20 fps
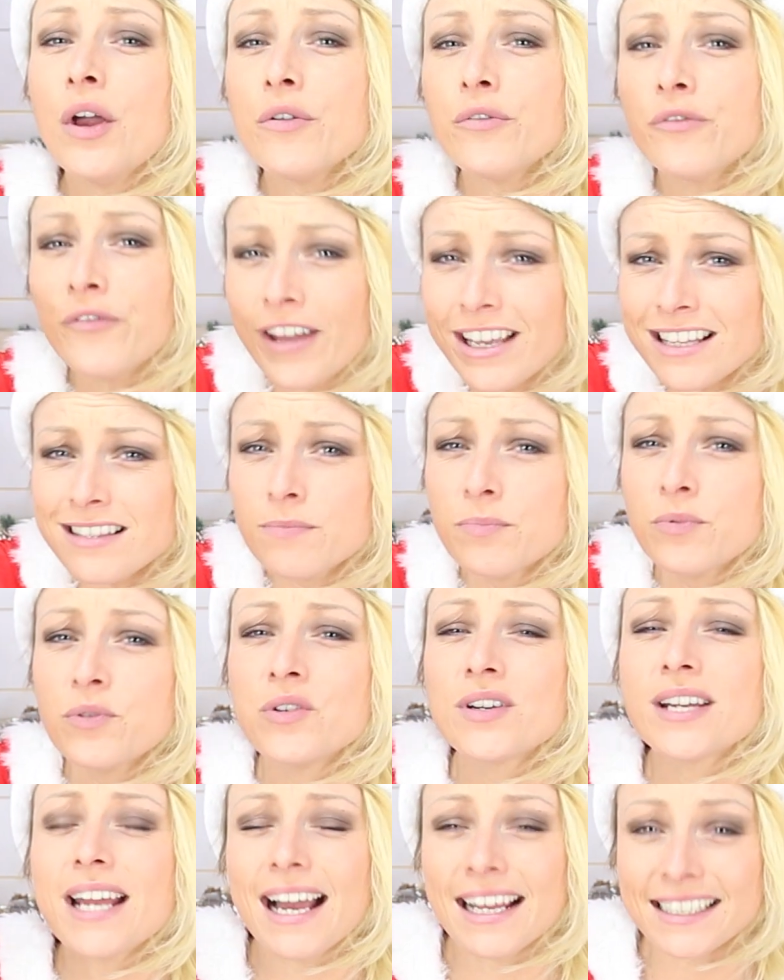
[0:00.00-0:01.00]

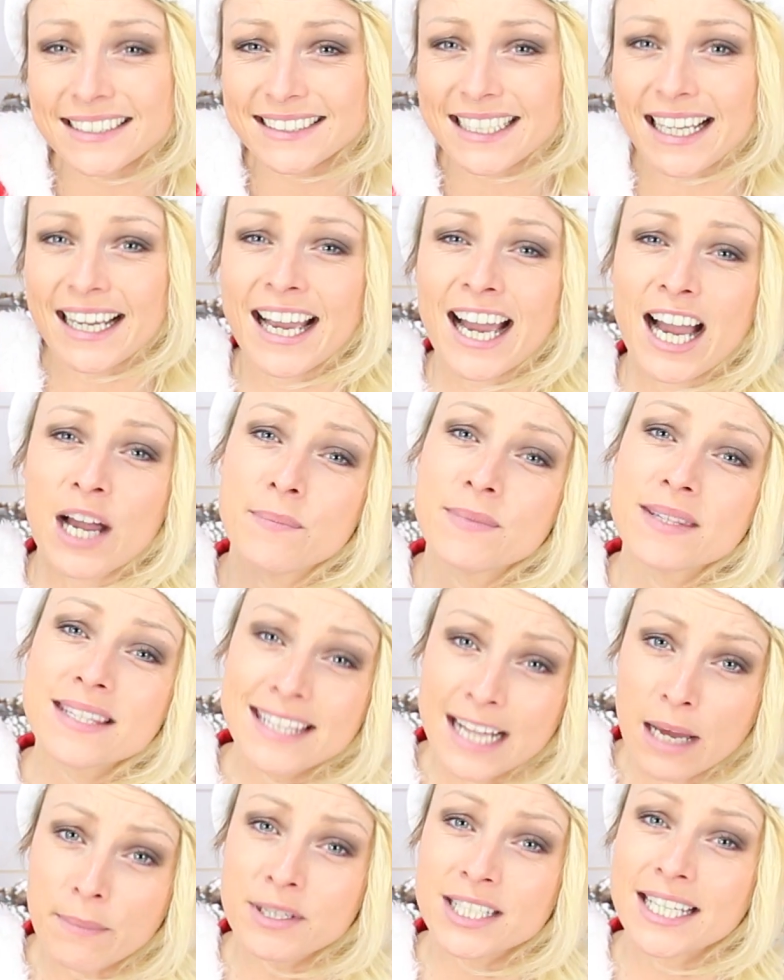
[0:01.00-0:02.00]
Facebook, Instagram,
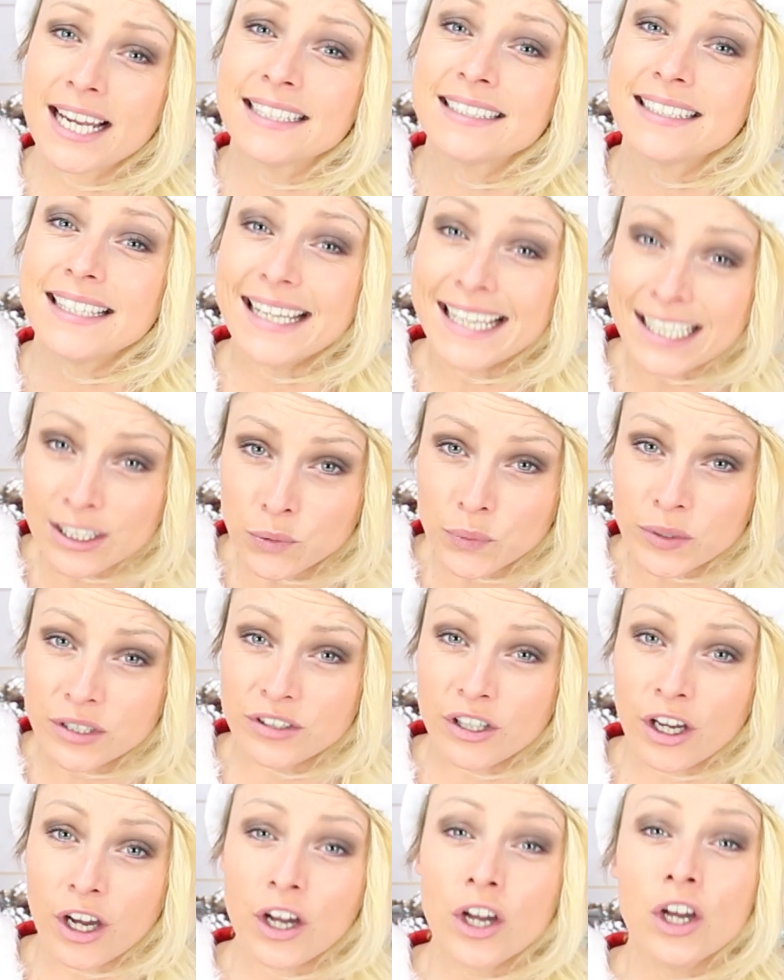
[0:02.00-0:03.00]
Snapchat et
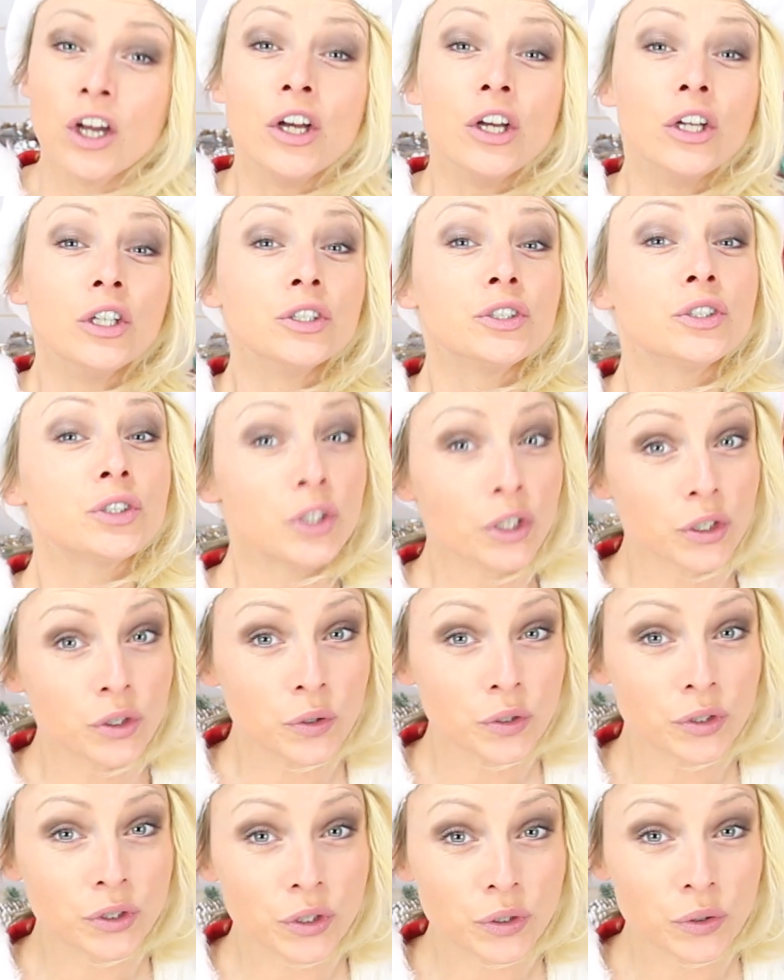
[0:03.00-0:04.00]
Twitter
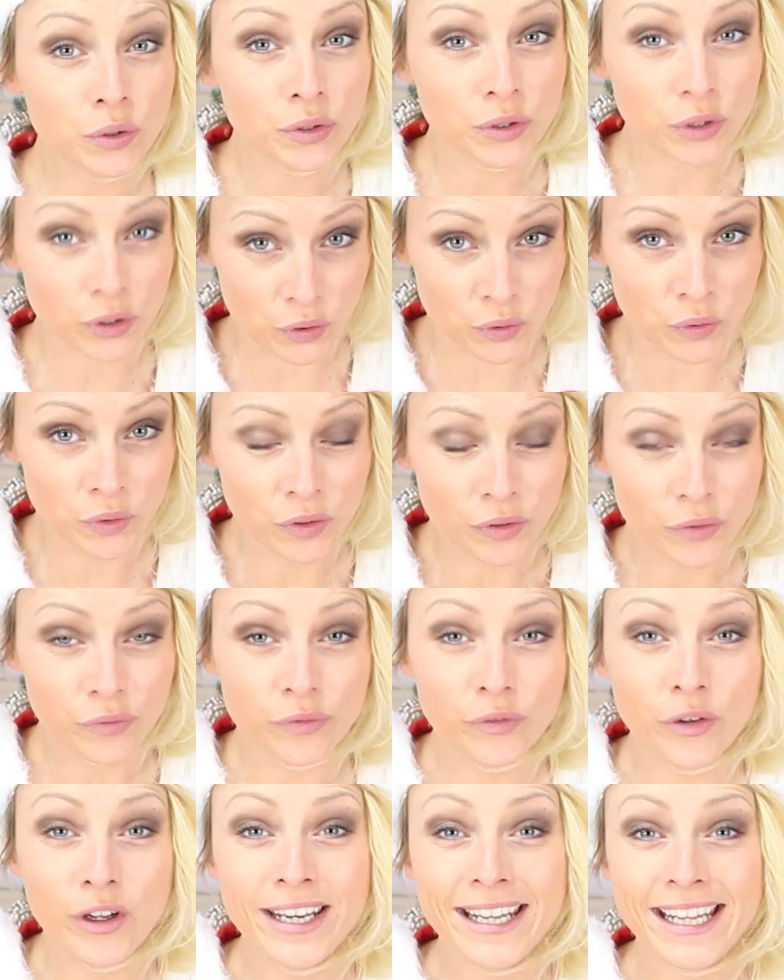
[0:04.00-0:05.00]
Surtout, surtout, surtout,
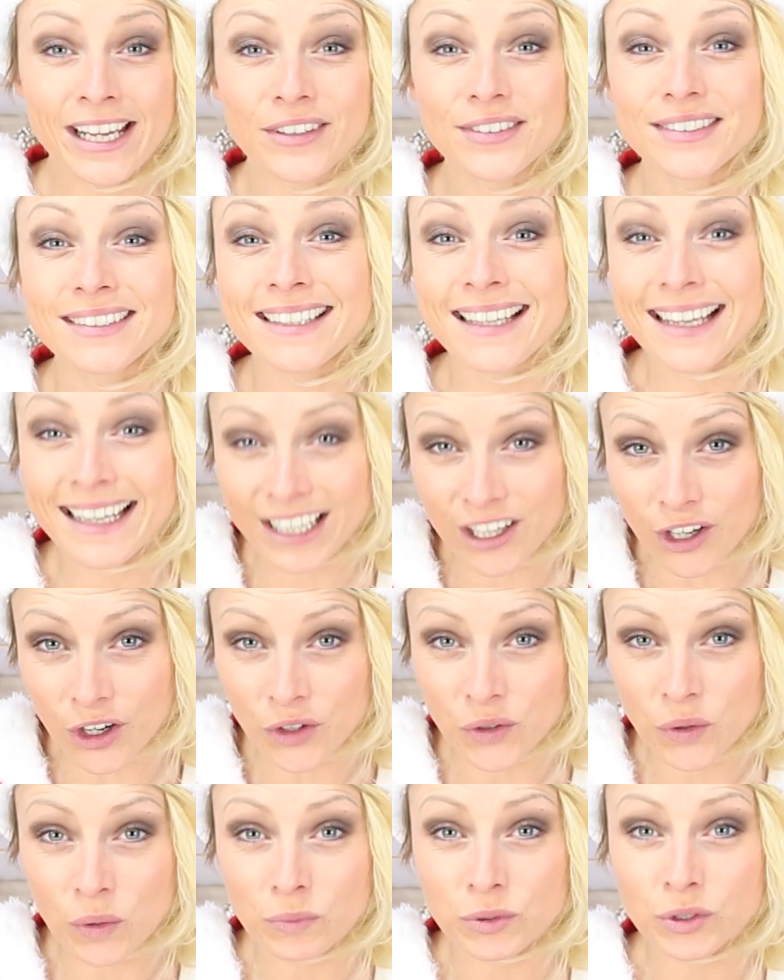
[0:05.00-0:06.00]
venez en très
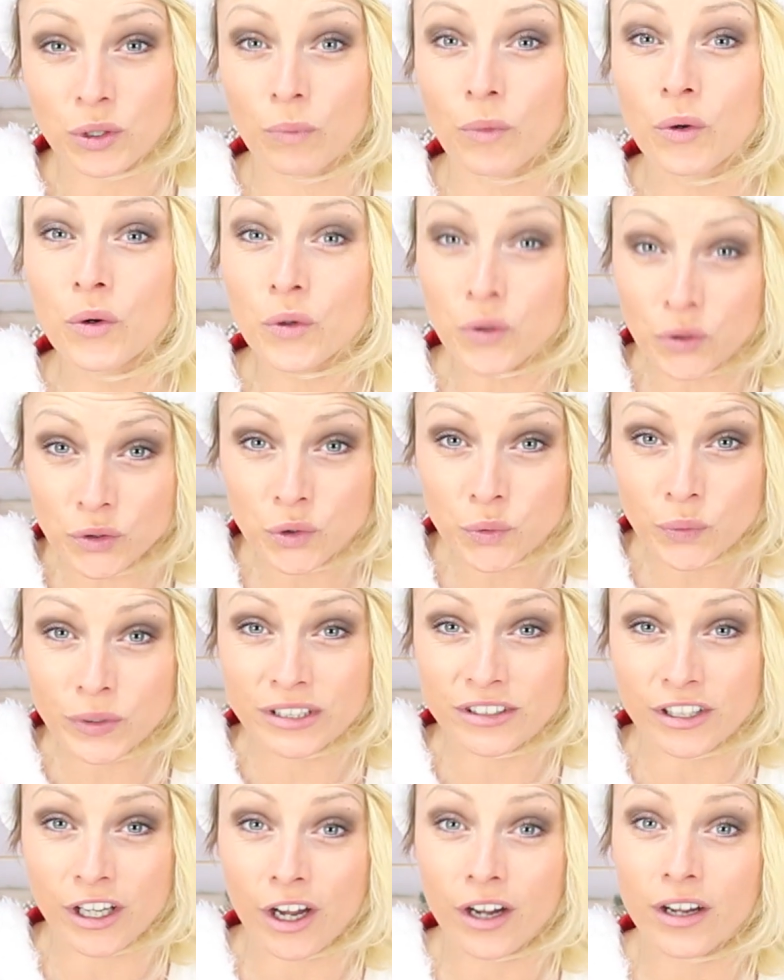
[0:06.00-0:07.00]
grand nombre sur mon compte
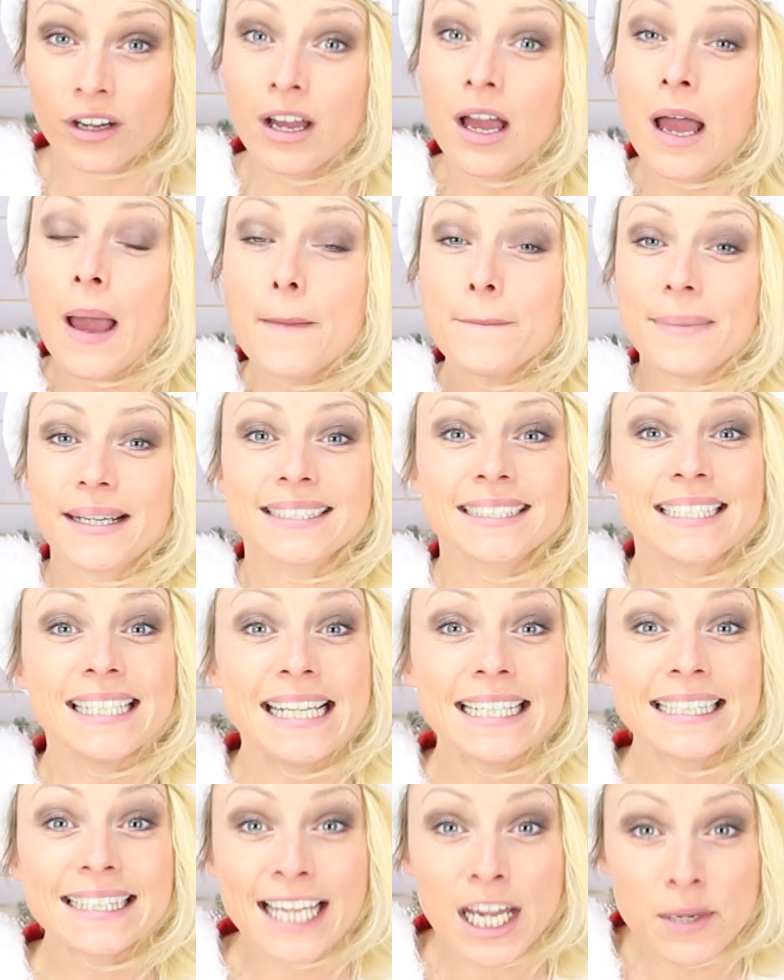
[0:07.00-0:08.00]
Twitter parce
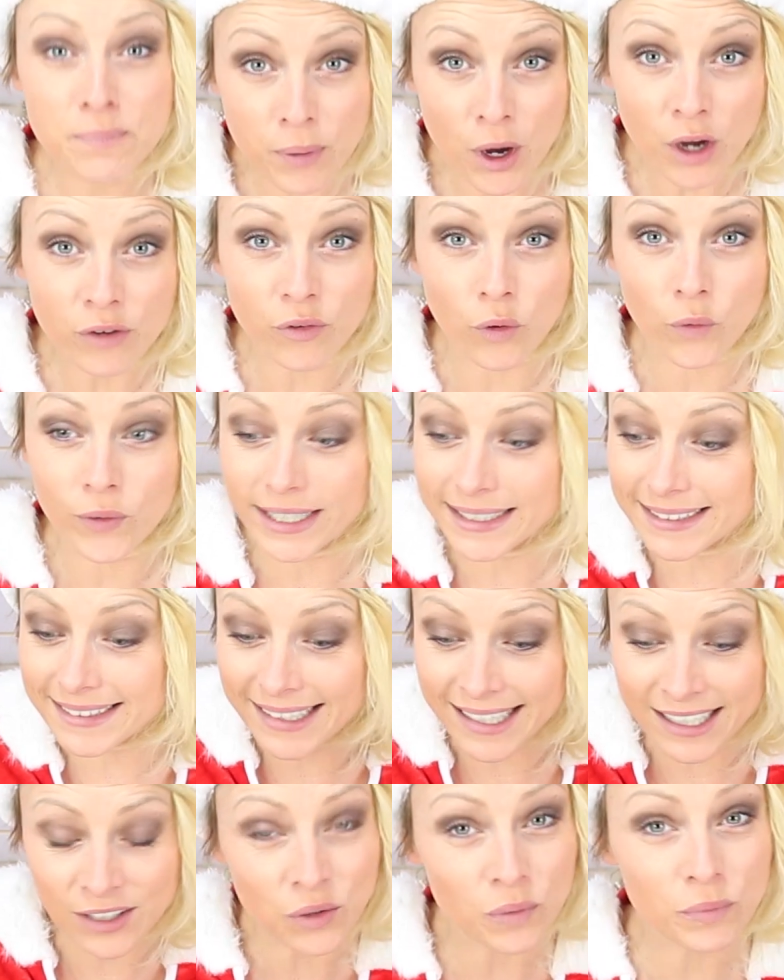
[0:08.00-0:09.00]
qu'il est très pauvre, on est
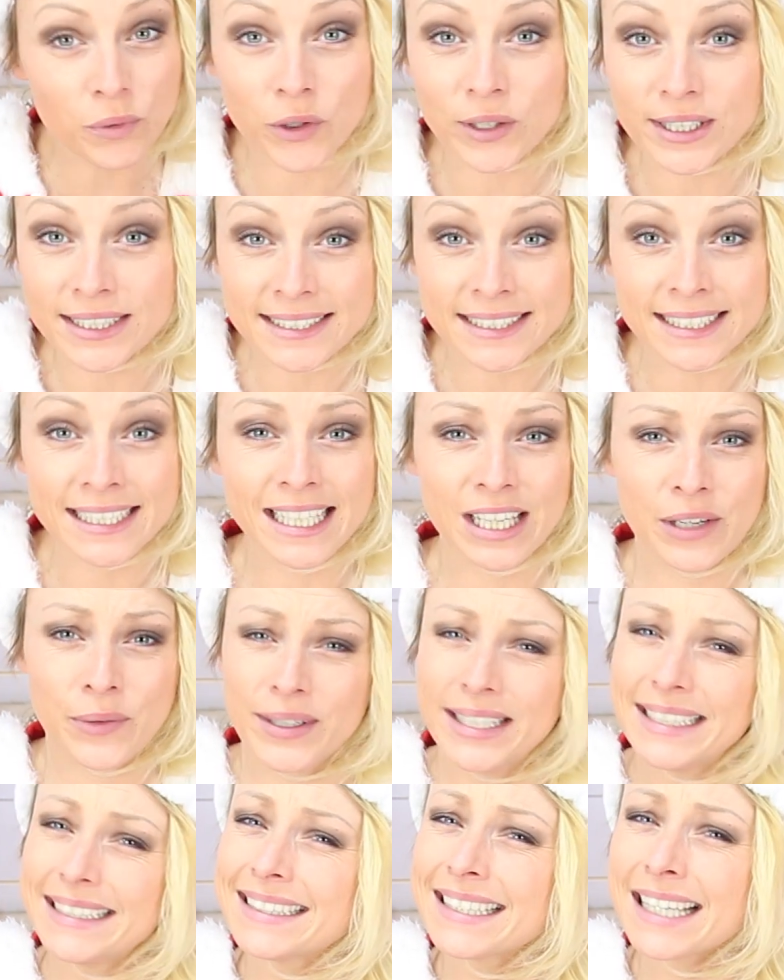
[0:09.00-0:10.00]
très nombreux ici et
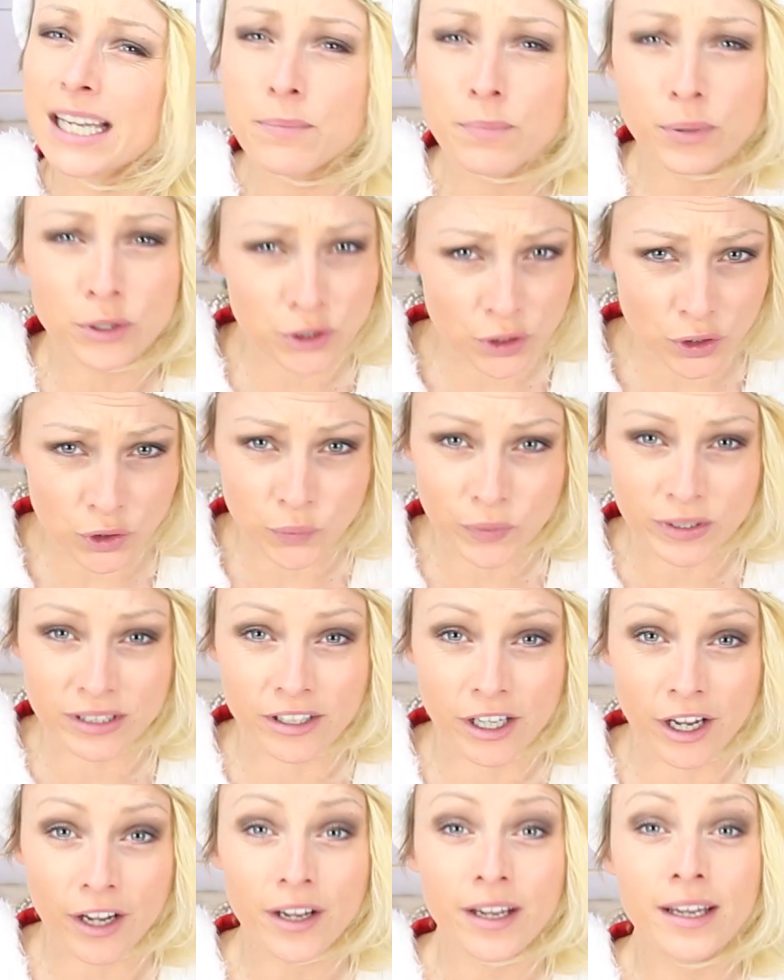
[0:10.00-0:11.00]
on est très peu sur
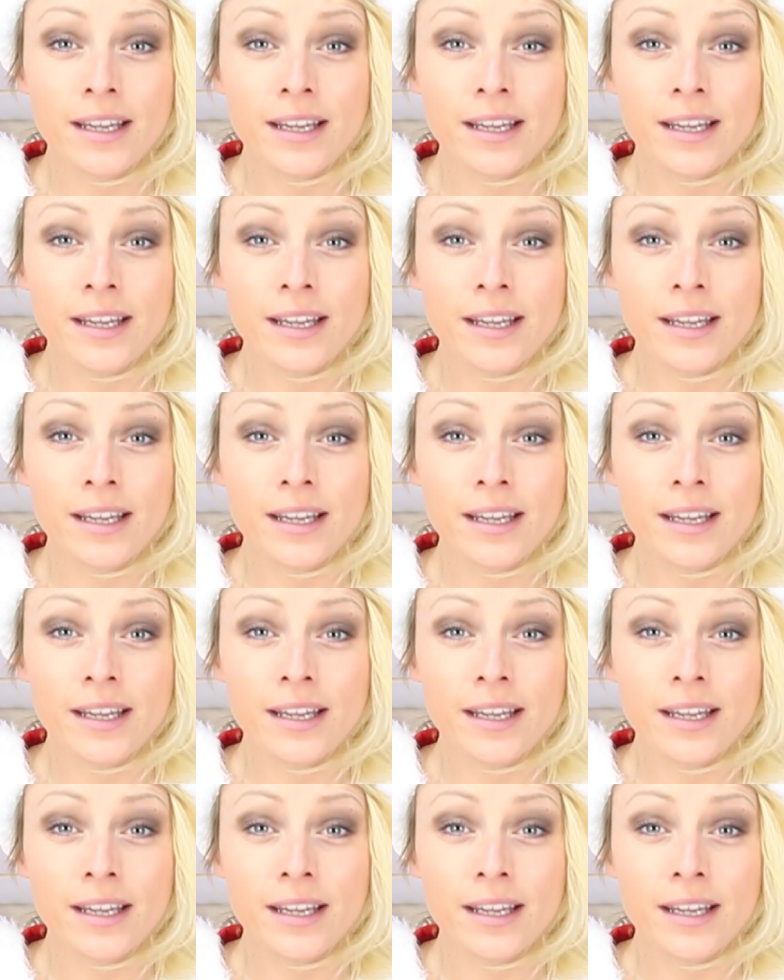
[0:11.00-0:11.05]
Twitter.